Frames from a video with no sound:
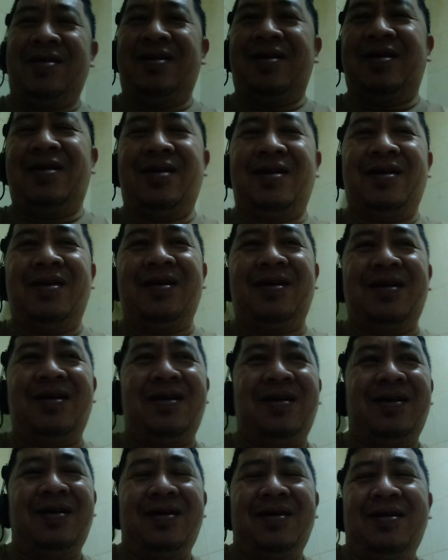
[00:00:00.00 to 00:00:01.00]

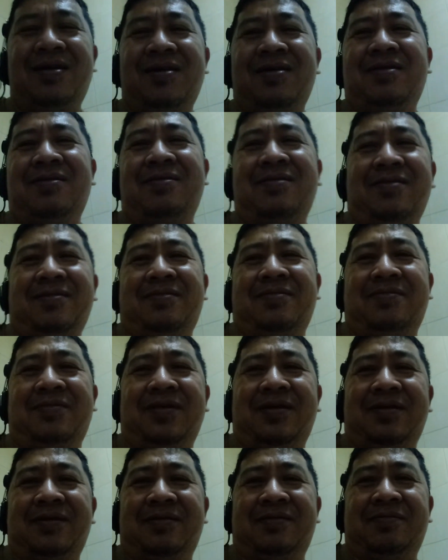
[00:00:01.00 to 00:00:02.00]
Ah... Uh,
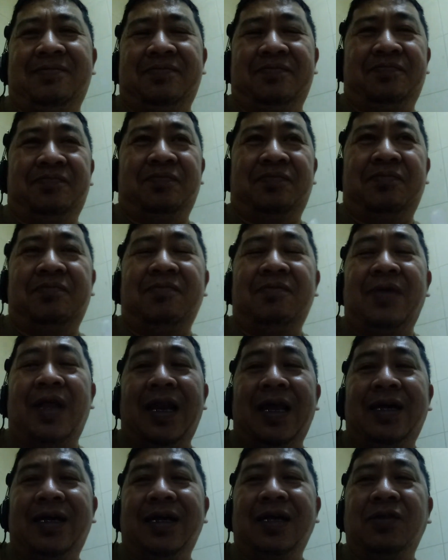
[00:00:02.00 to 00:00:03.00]

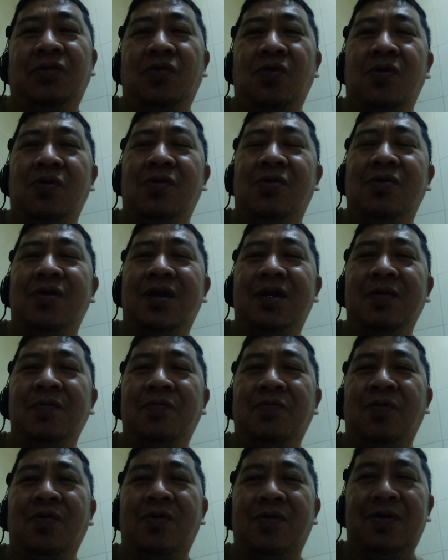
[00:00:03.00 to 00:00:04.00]
malaking tulong na
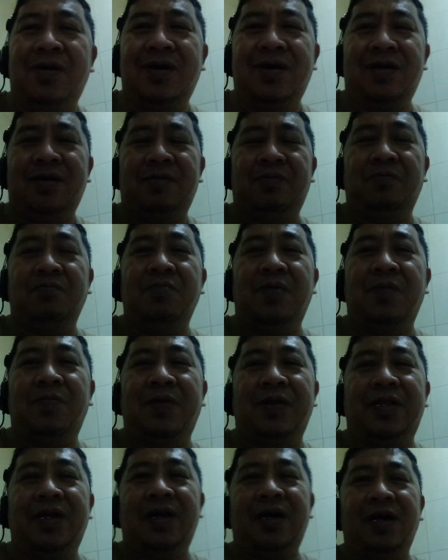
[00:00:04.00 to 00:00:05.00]
rin po at
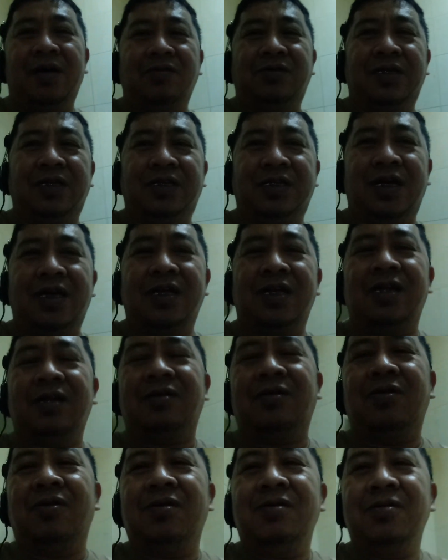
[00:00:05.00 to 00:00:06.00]
mapadambay sa channel
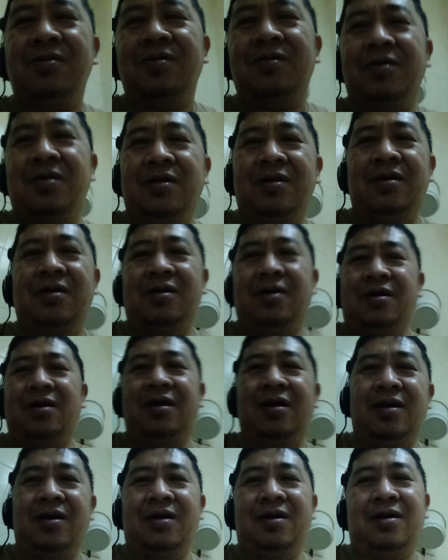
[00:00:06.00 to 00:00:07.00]
ko
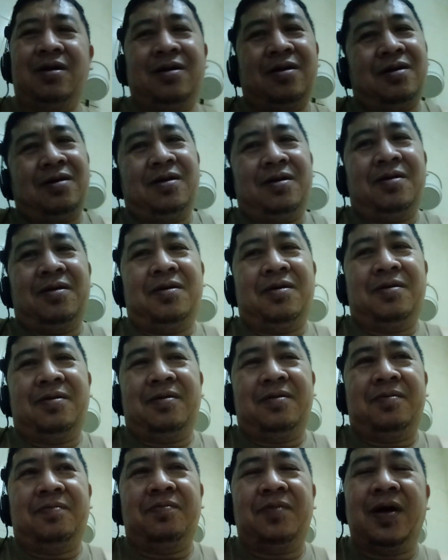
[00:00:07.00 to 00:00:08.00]
uh,
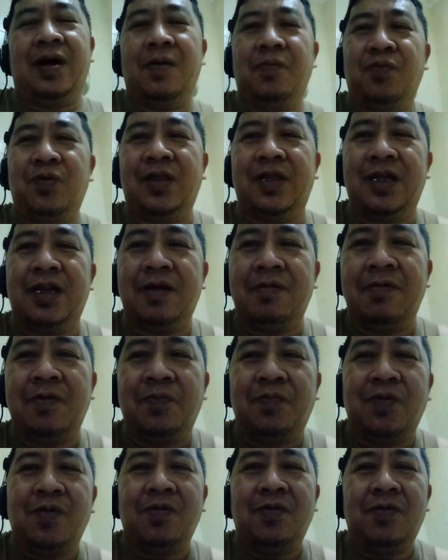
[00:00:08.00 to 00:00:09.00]
baka pwede
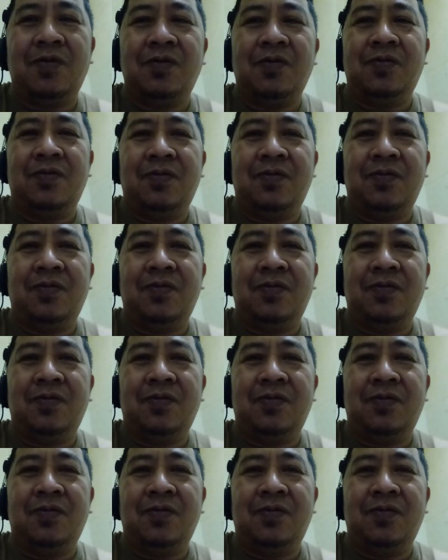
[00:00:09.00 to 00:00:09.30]
naman pong